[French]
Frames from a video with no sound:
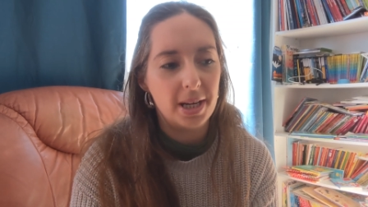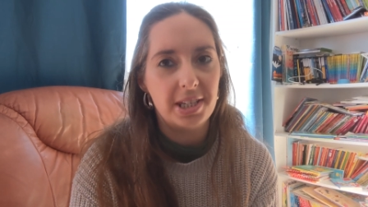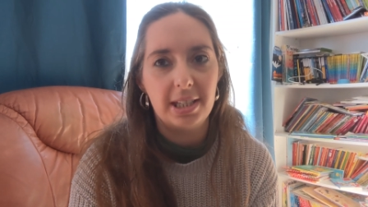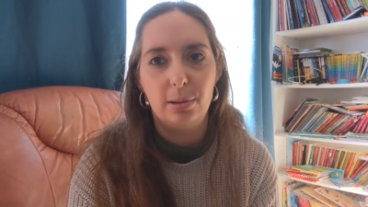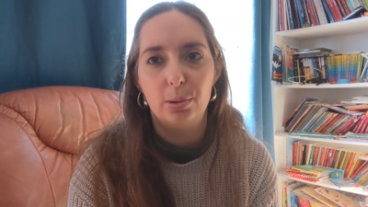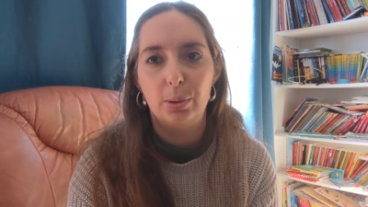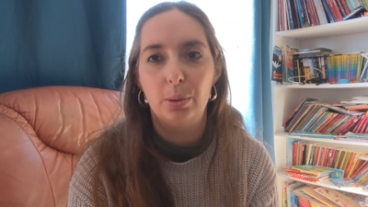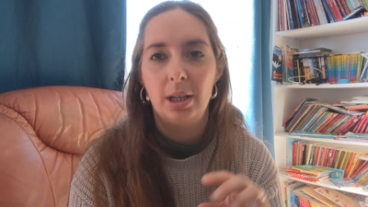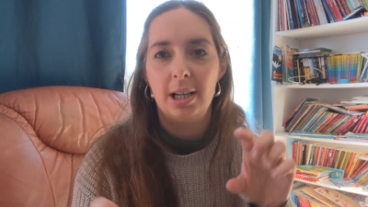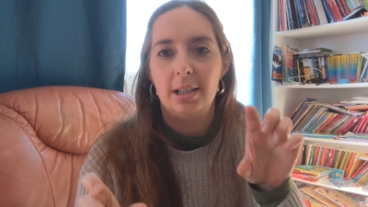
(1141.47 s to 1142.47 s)
pas, c'est
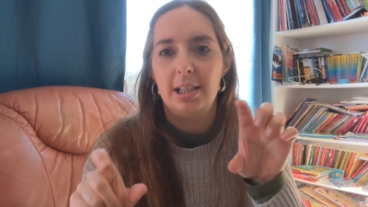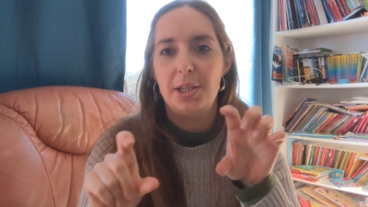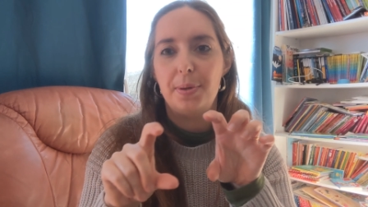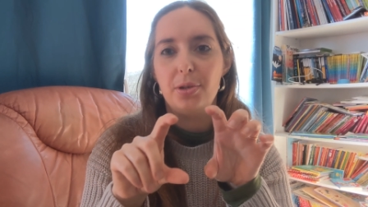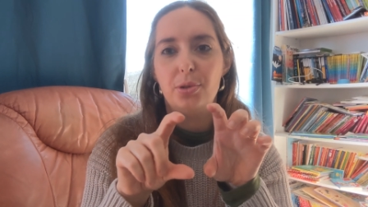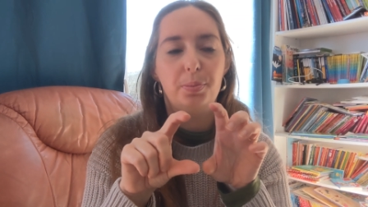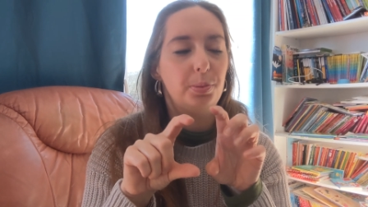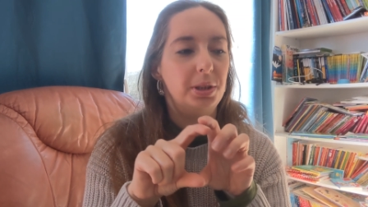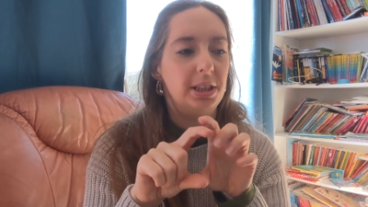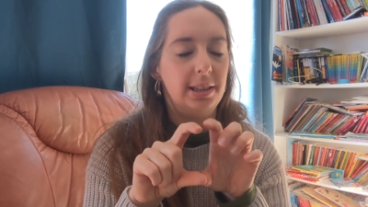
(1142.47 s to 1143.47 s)
l'espèce de
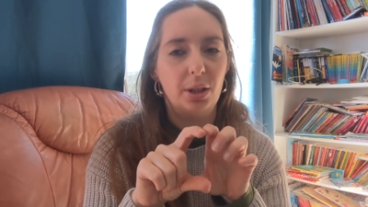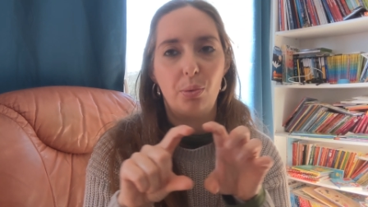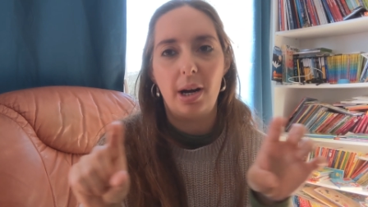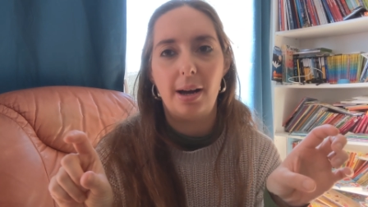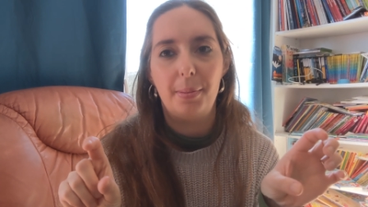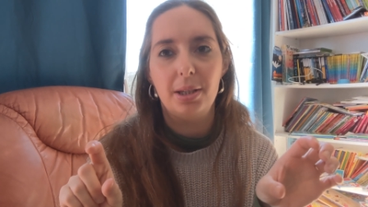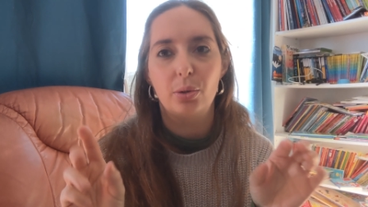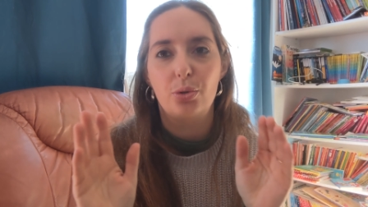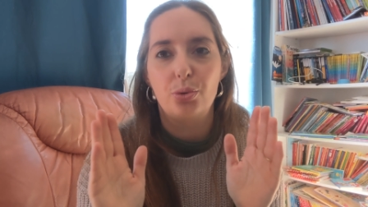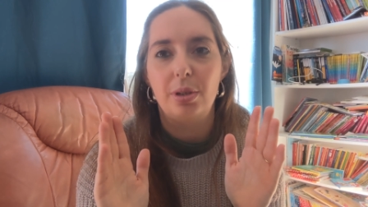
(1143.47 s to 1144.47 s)
petit tiroir à
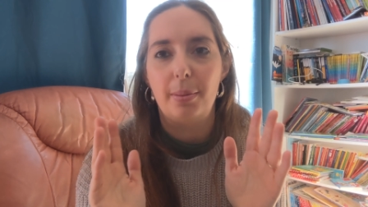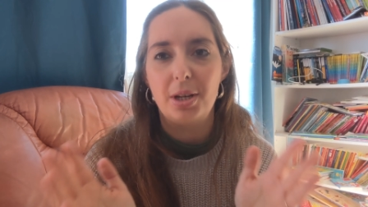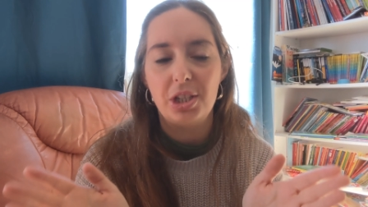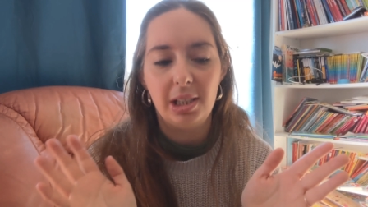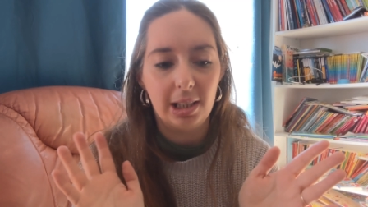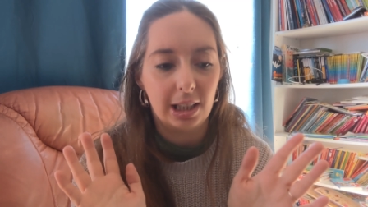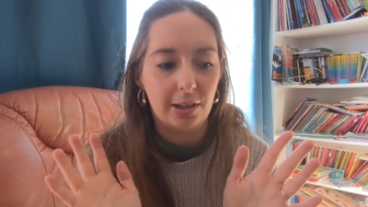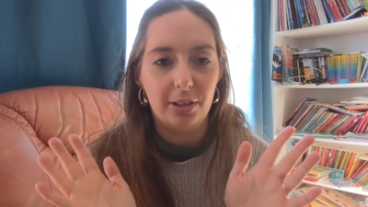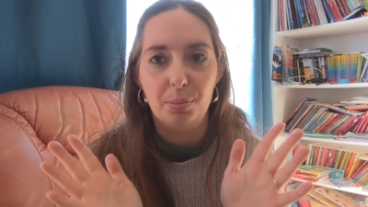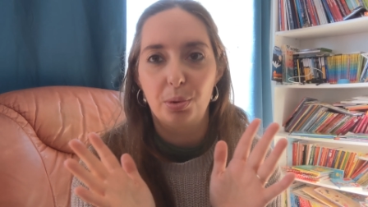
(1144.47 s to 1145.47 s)
mettre sous la machine à
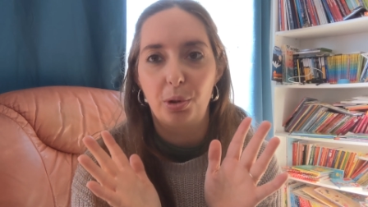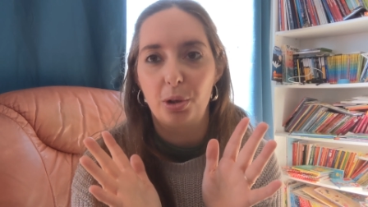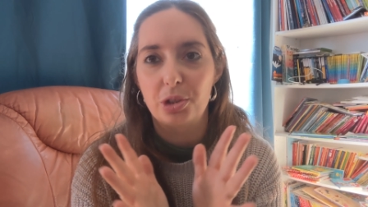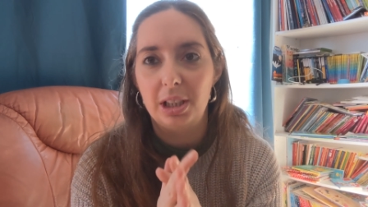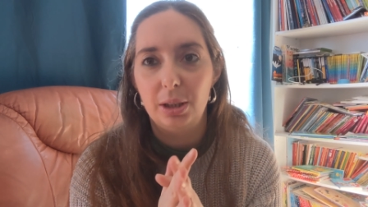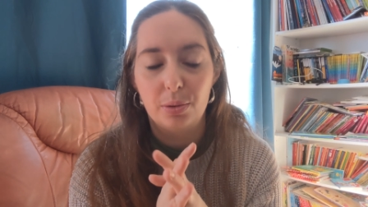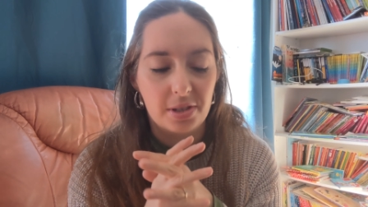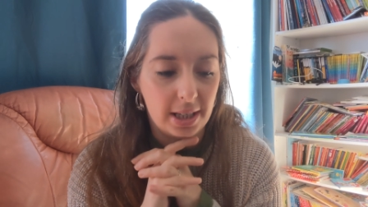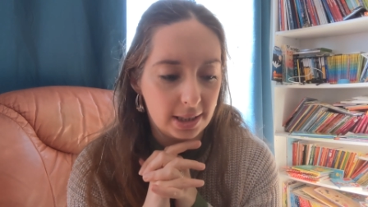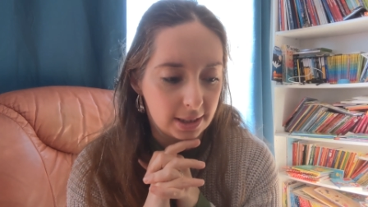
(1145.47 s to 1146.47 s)
café pour ranger les
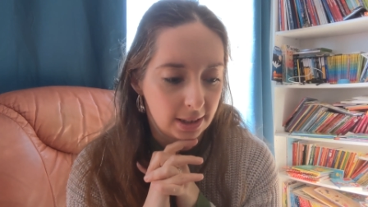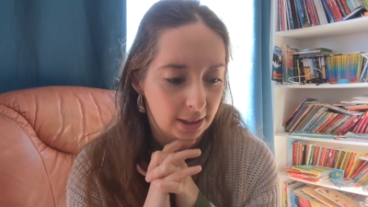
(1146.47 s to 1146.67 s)
dosettes.